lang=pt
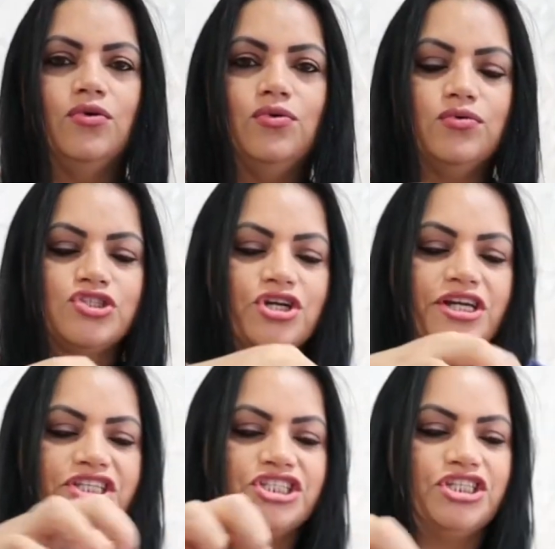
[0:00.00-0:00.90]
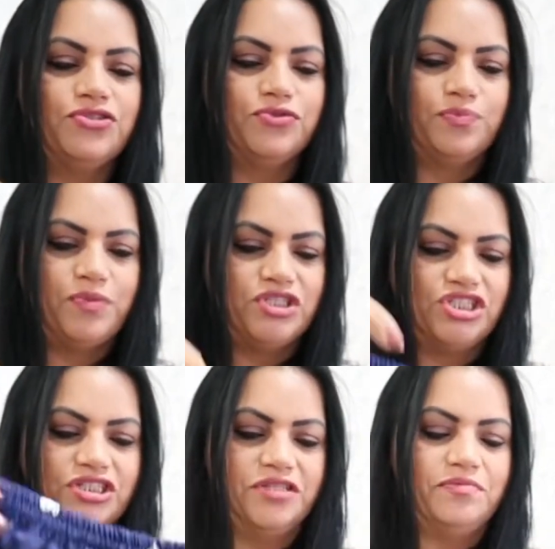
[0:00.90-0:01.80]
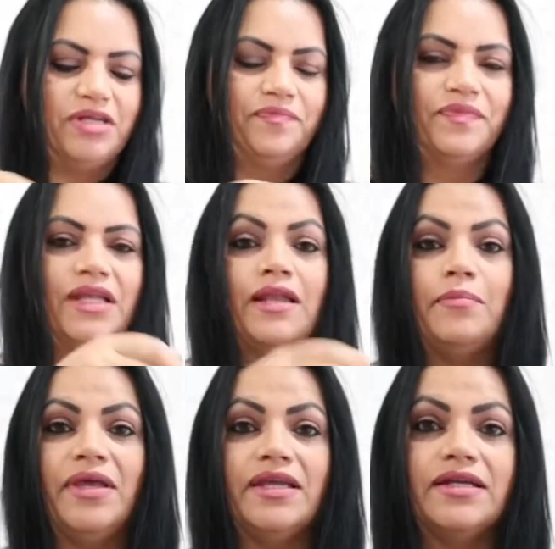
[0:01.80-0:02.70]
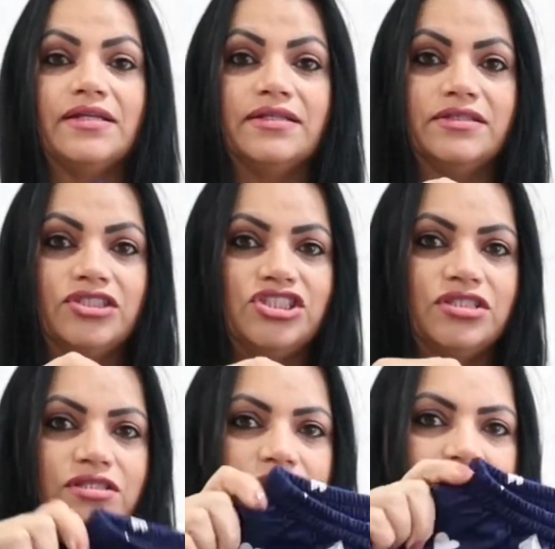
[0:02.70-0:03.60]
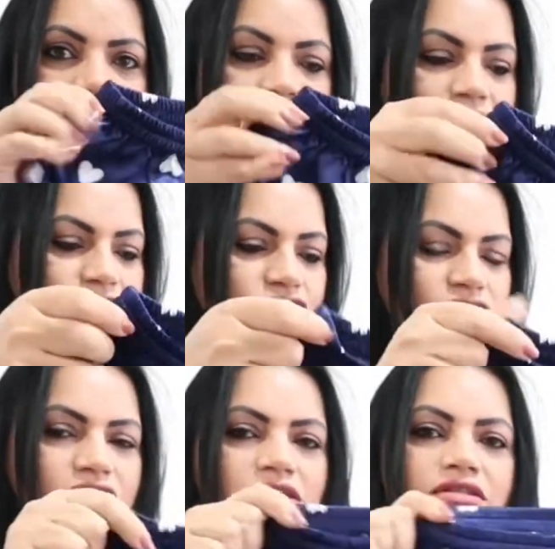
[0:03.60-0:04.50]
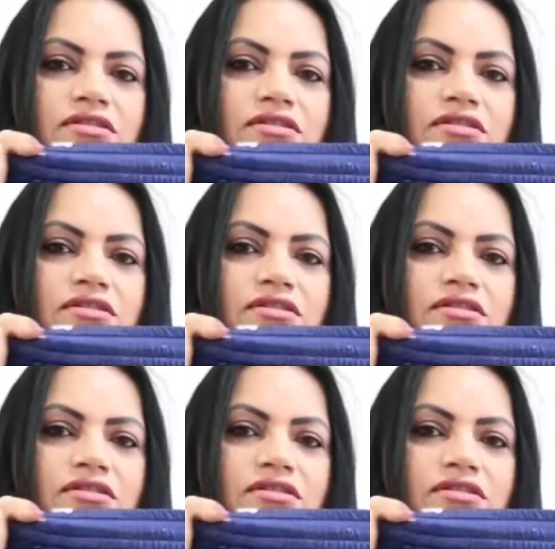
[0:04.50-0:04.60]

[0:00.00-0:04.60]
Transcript: O shortinho do pijama. Ele é bem grande. Olha só.